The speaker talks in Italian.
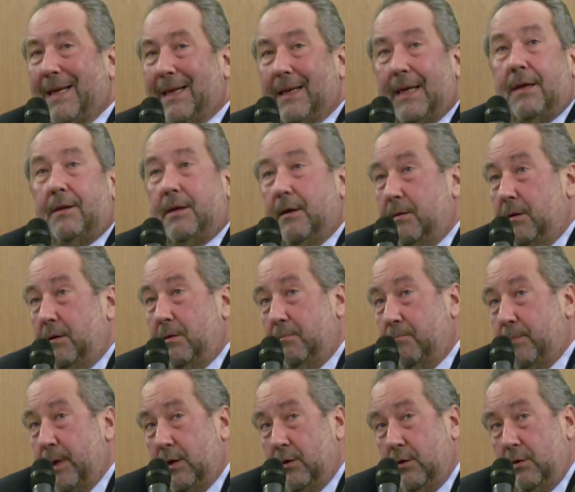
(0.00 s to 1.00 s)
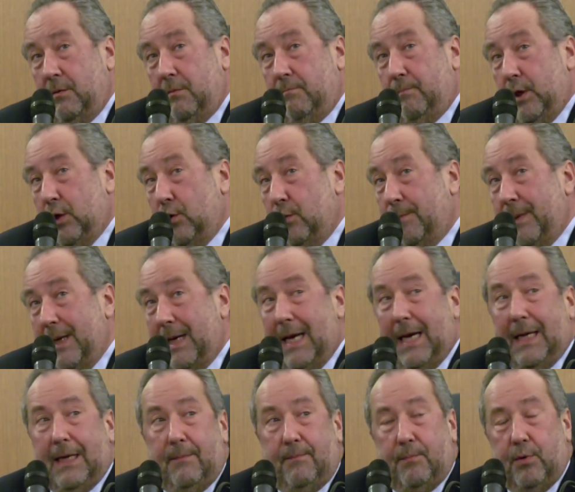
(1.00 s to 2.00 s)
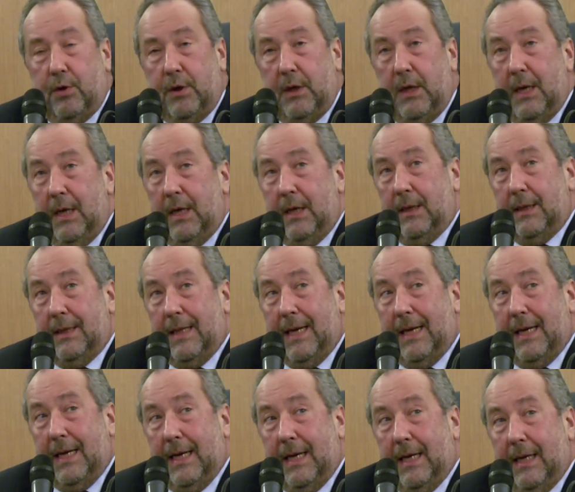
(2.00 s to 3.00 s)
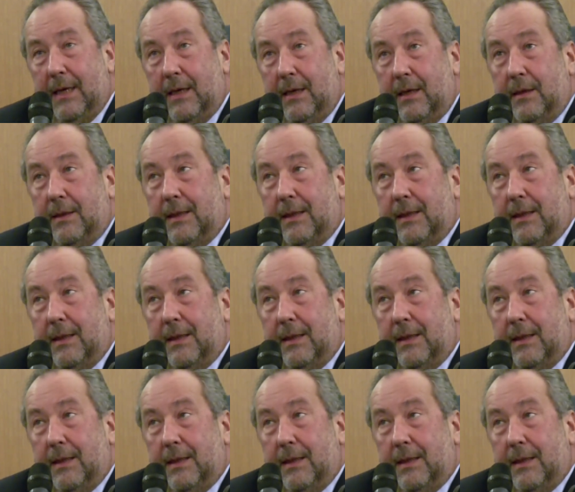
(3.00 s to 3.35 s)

per, per, non, per non, parlare poi eh,